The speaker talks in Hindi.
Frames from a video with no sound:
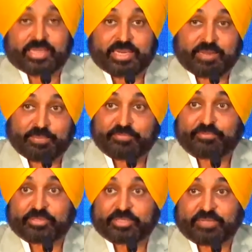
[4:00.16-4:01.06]
लंबे
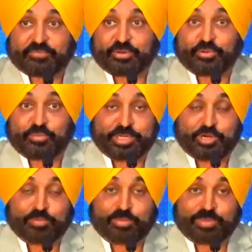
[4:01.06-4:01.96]
सफ़र को
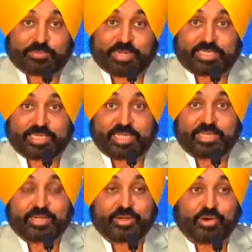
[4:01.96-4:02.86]
मीलों में मत बांटिए
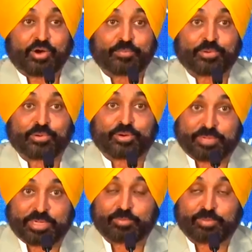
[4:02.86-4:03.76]
कौम को
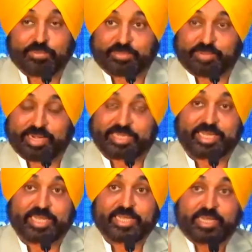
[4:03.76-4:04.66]
कबीलों में मत बांटिए
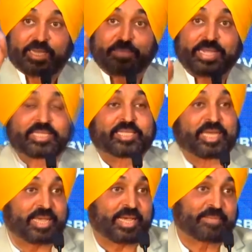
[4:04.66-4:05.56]
एक बहता
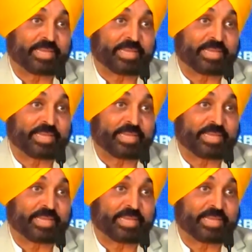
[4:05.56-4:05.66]
दरिया है